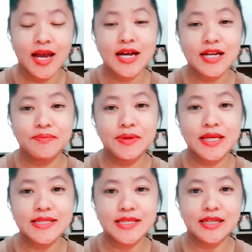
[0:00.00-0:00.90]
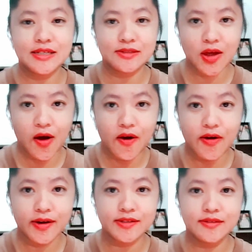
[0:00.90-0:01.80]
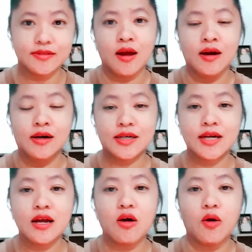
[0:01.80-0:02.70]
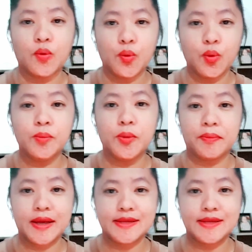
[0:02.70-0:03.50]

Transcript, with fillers: คลิปนี้เสนอตอน เรื่องของคู่บุพเพ